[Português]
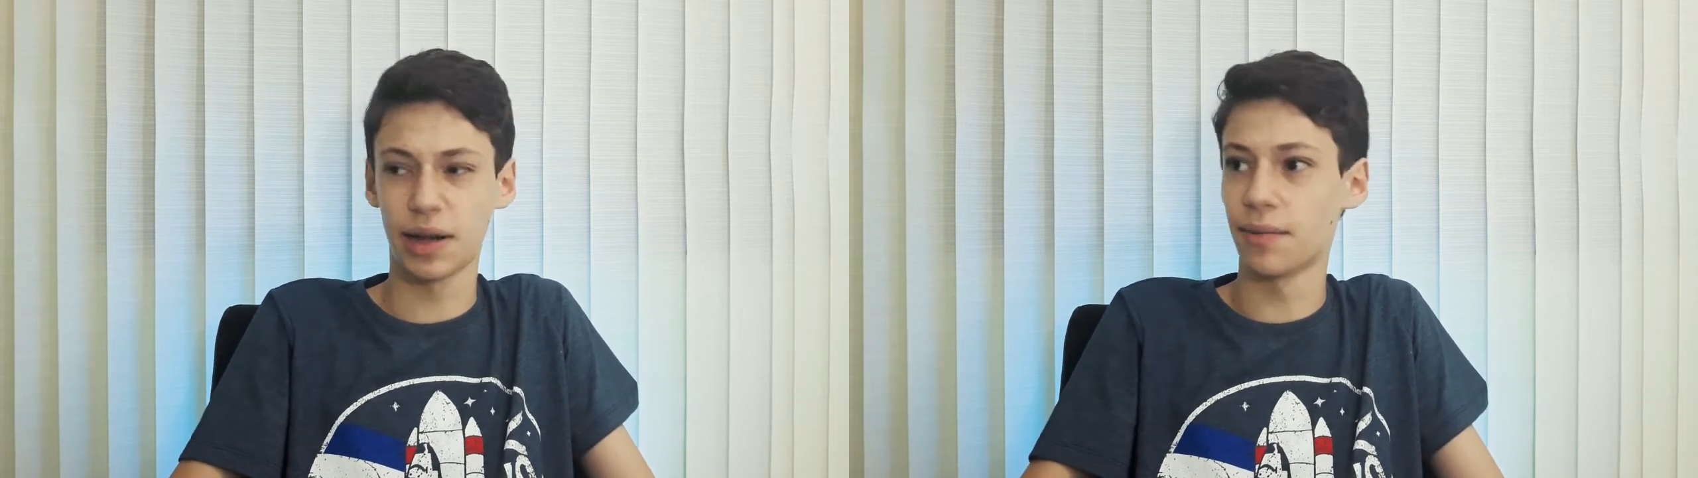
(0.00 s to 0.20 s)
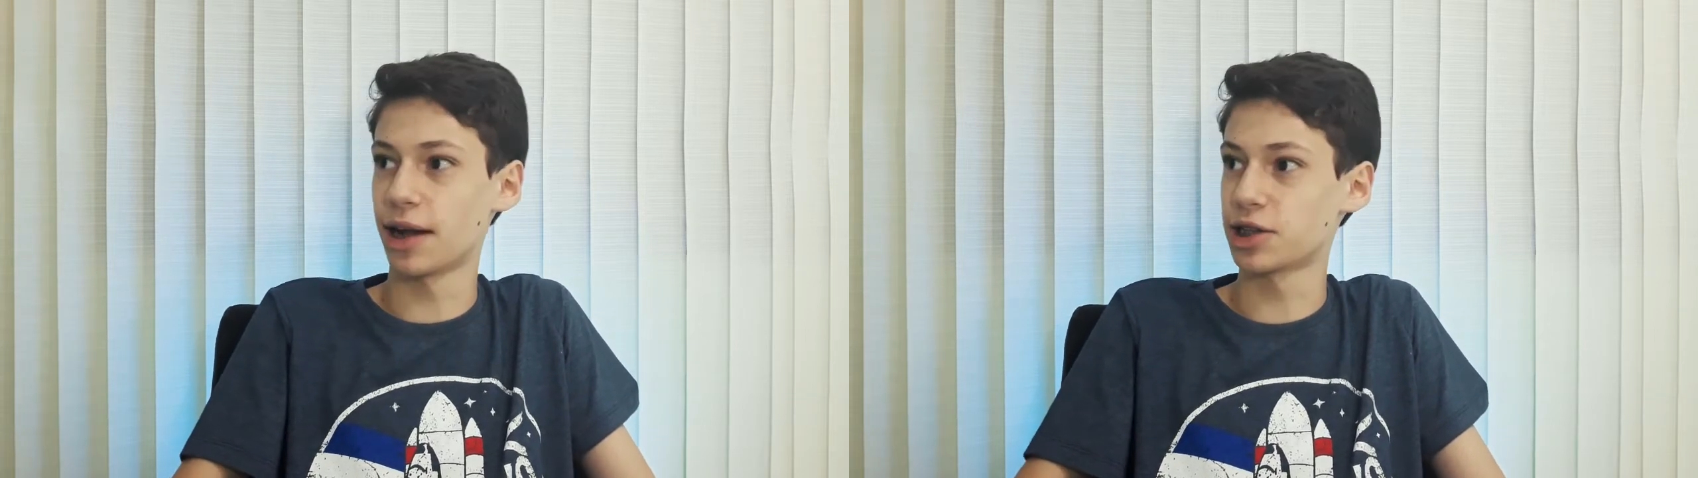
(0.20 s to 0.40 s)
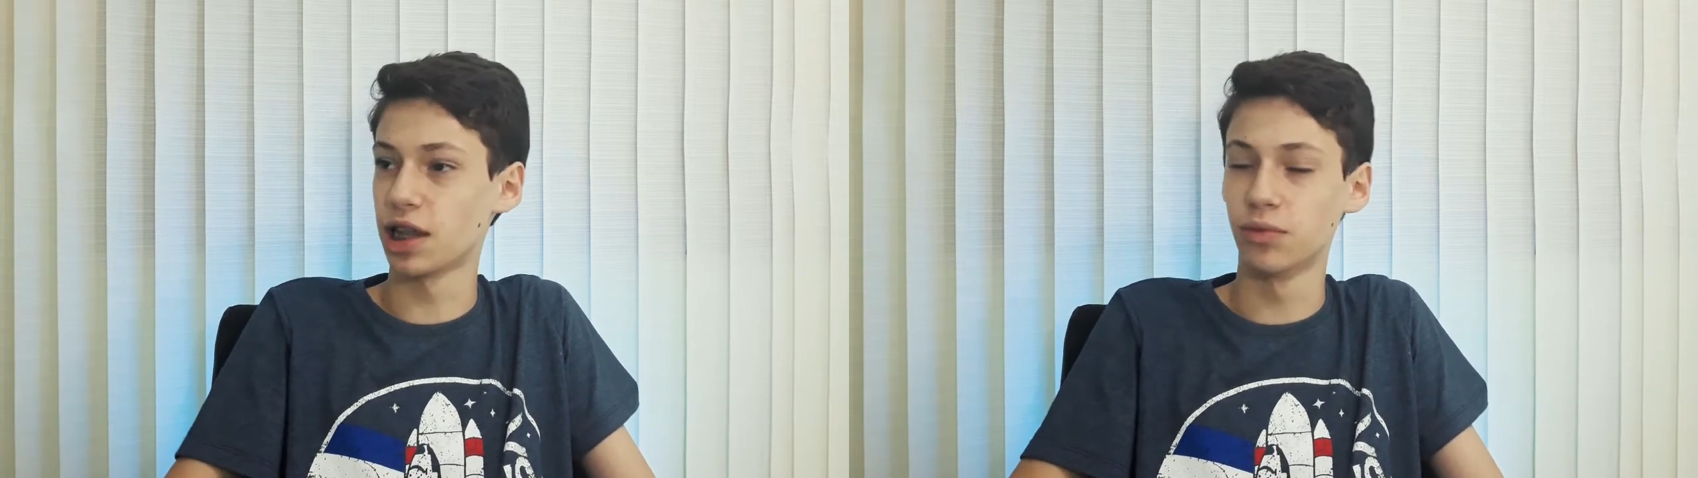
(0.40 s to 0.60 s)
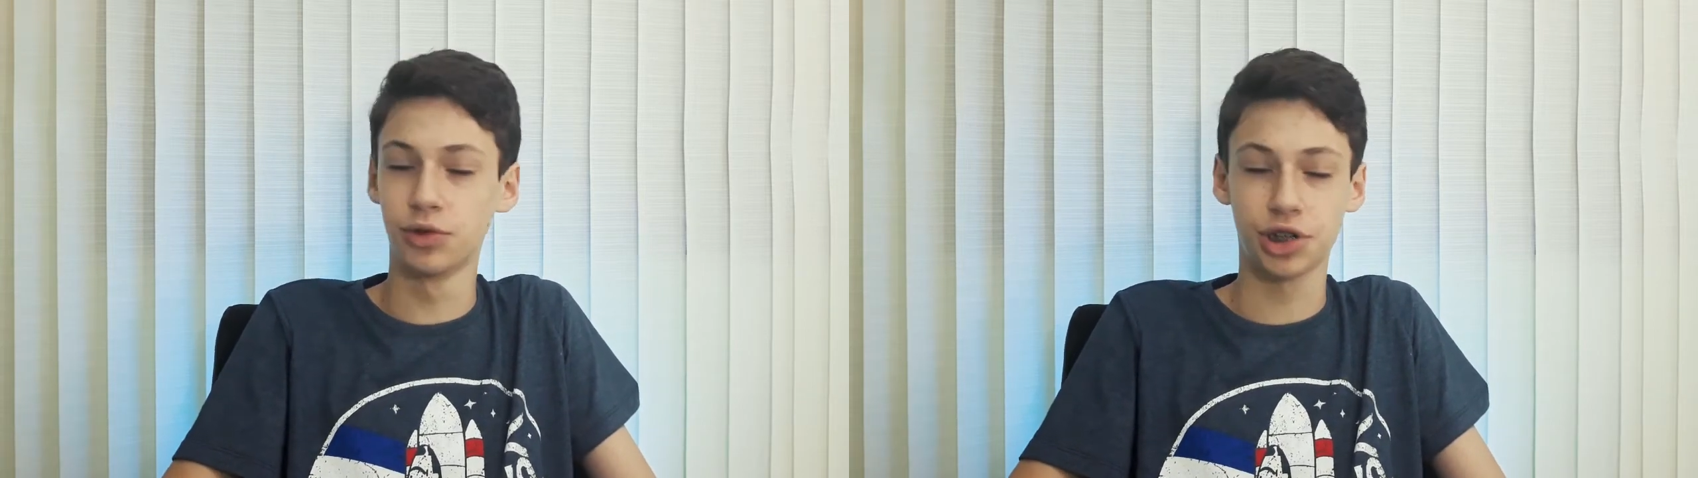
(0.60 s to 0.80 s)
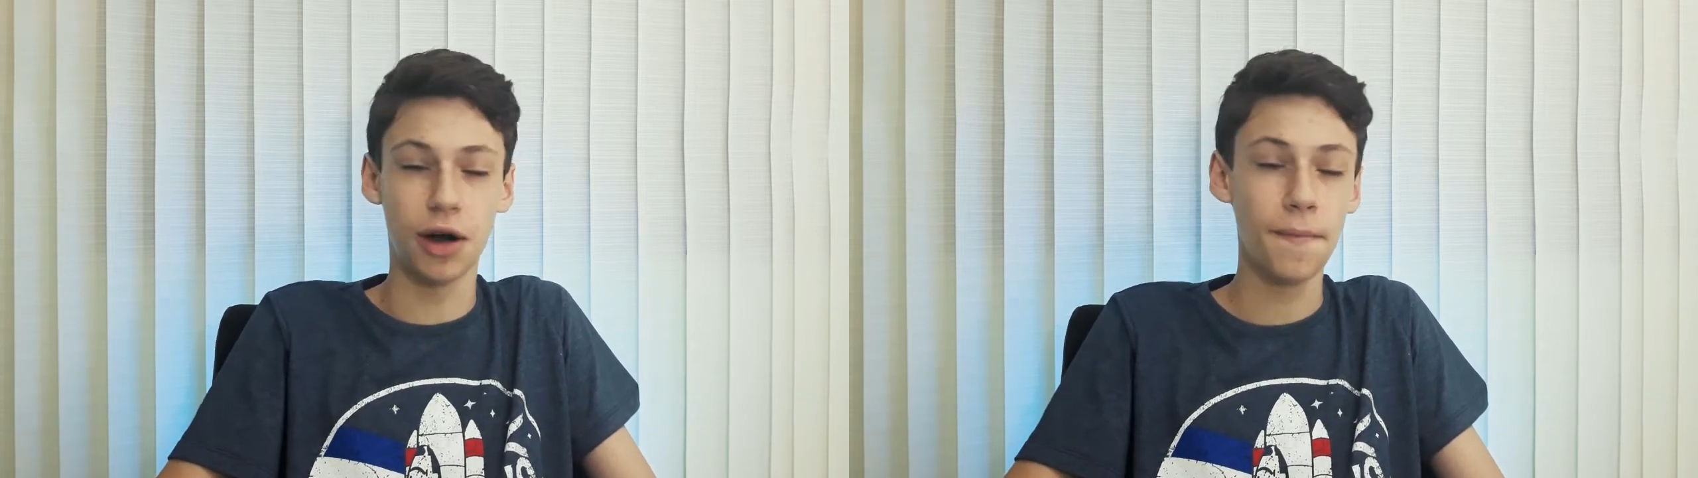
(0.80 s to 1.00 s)
ele bate lá no
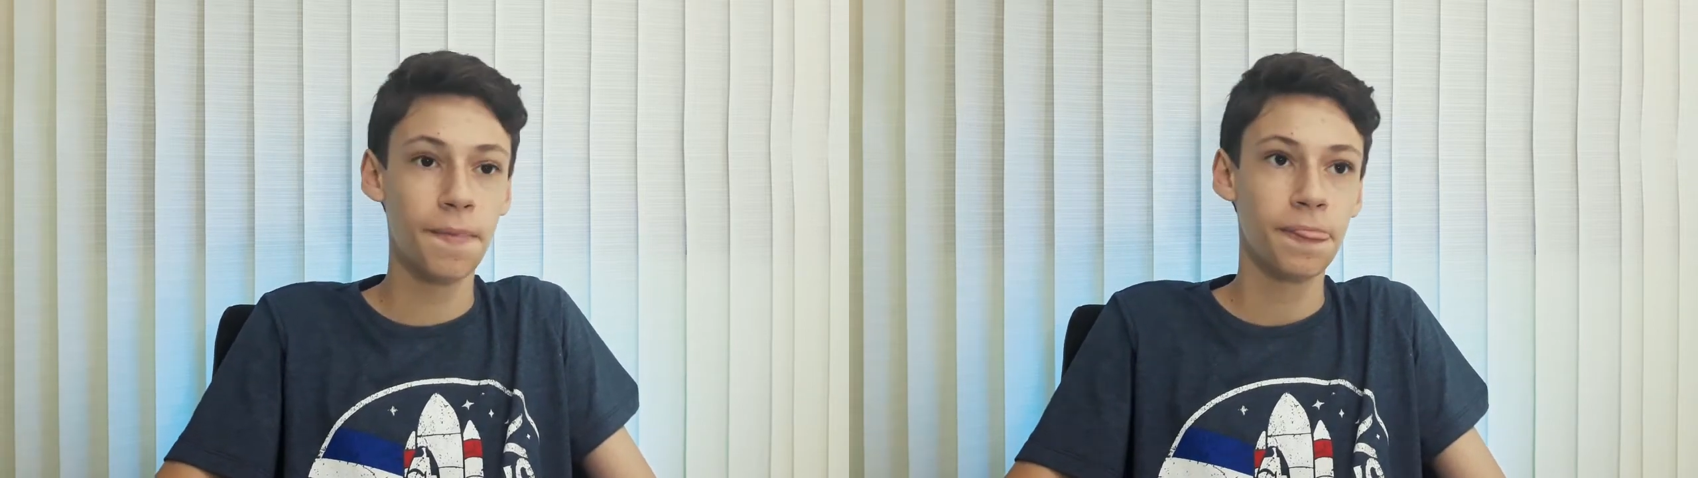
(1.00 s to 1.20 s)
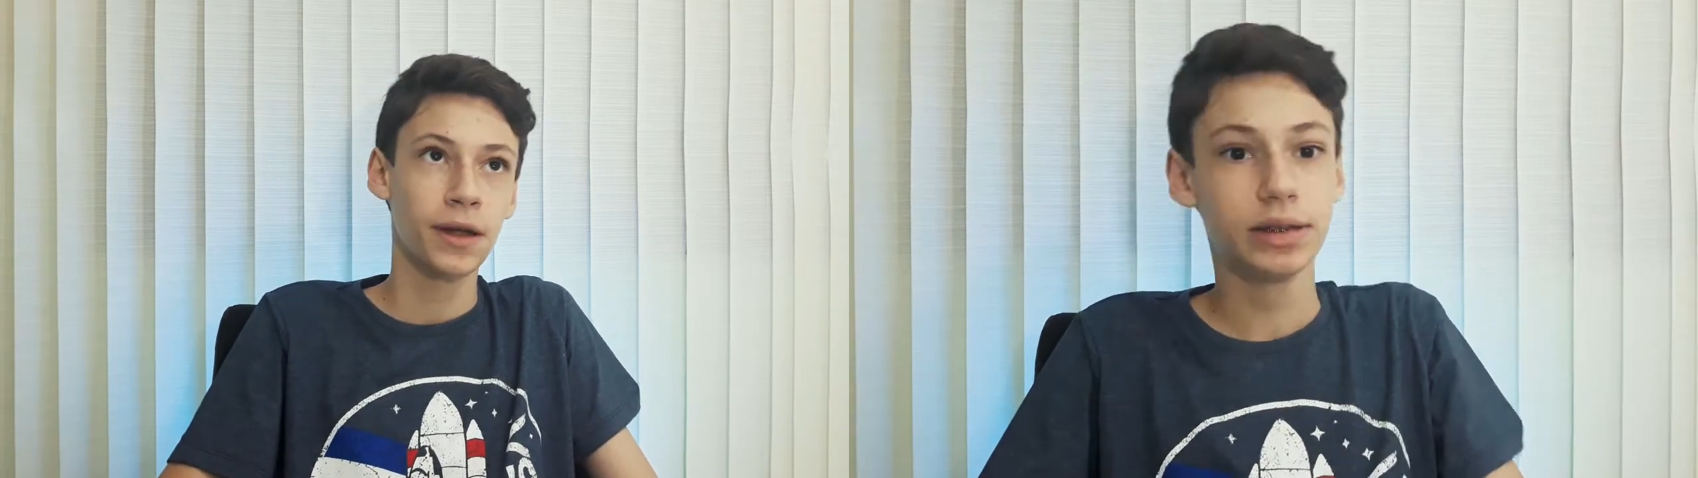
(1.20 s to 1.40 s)
Mundial.